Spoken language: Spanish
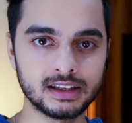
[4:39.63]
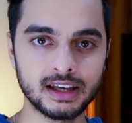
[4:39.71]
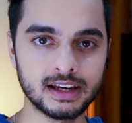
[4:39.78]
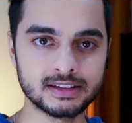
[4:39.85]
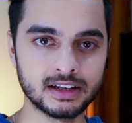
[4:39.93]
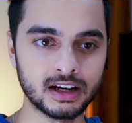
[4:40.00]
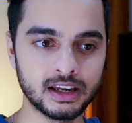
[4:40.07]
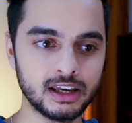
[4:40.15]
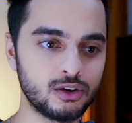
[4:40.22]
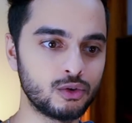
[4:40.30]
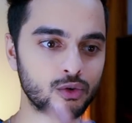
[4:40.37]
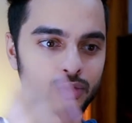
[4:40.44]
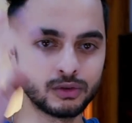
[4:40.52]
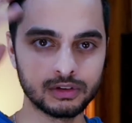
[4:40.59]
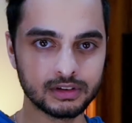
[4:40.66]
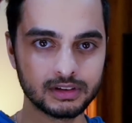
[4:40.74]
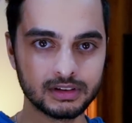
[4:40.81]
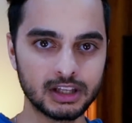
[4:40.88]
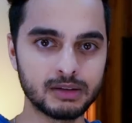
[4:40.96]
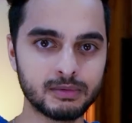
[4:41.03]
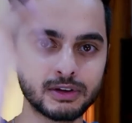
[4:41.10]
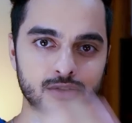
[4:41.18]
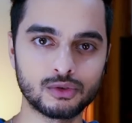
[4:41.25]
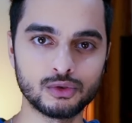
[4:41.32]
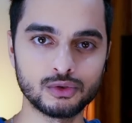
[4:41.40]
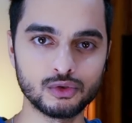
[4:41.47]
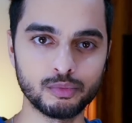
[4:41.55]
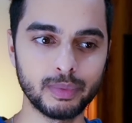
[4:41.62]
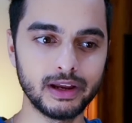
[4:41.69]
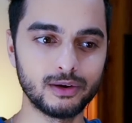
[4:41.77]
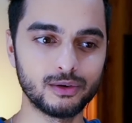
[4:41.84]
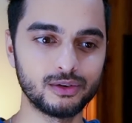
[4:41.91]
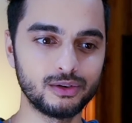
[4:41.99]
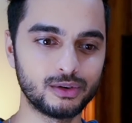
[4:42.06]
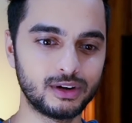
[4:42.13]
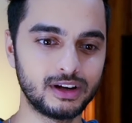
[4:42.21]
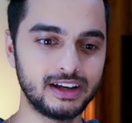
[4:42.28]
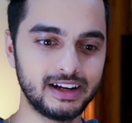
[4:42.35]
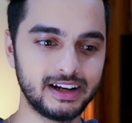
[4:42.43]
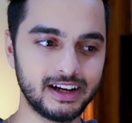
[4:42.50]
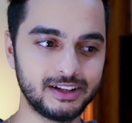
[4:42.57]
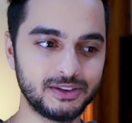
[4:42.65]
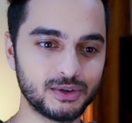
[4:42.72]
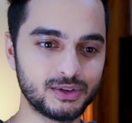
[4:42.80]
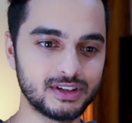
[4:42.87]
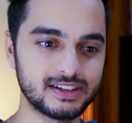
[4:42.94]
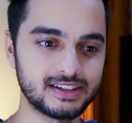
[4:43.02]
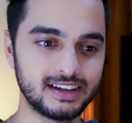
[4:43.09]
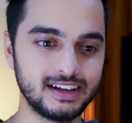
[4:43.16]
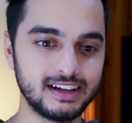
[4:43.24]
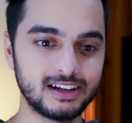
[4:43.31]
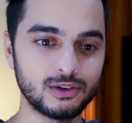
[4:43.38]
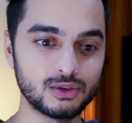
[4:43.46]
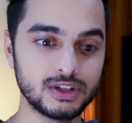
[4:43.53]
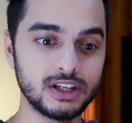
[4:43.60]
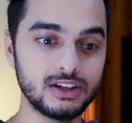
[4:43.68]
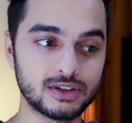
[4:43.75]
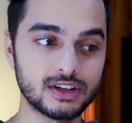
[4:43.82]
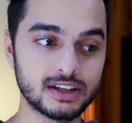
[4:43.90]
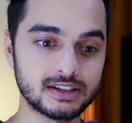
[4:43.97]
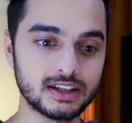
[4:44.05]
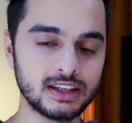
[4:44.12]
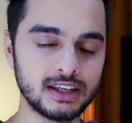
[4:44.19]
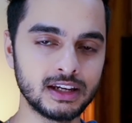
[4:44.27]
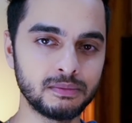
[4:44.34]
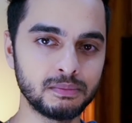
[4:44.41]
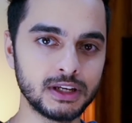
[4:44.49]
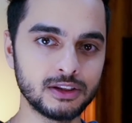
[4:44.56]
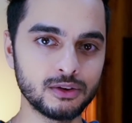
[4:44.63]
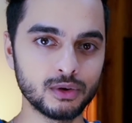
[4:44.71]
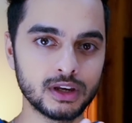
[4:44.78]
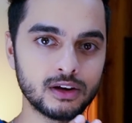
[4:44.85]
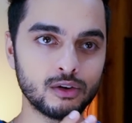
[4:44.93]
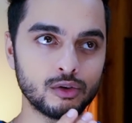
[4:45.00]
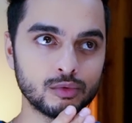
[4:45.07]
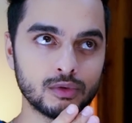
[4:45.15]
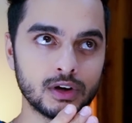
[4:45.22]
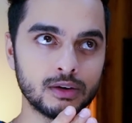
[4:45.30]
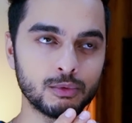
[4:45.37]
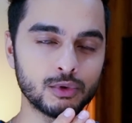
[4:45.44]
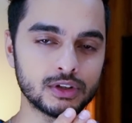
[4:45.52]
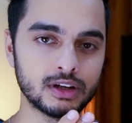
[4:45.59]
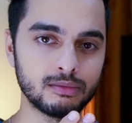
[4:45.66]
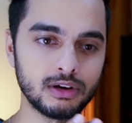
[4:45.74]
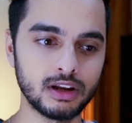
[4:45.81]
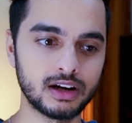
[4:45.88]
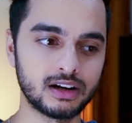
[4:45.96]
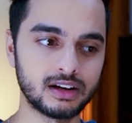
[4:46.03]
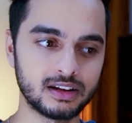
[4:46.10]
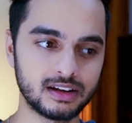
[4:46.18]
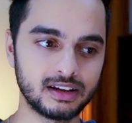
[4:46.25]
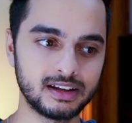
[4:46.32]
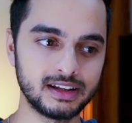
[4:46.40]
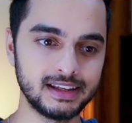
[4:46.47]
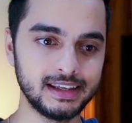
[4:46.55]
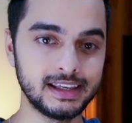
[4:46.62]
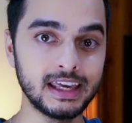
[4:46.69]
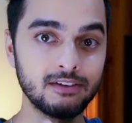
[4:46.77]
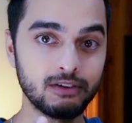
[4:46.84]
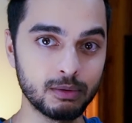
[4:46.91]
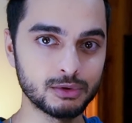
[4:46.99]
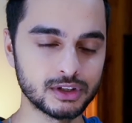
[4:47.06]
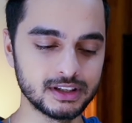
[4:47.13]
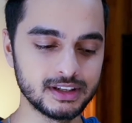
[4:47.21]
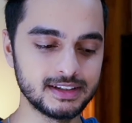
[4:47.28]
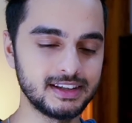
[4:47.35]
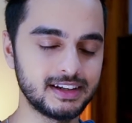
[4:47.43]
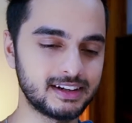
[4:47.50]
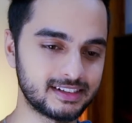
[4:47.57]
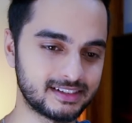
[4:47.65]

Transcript: extranjero con nada más con su pelo, ¿no? Entonces, los niños hasta tienen miedo que cómo vamos a hablar y qué vamos a decir.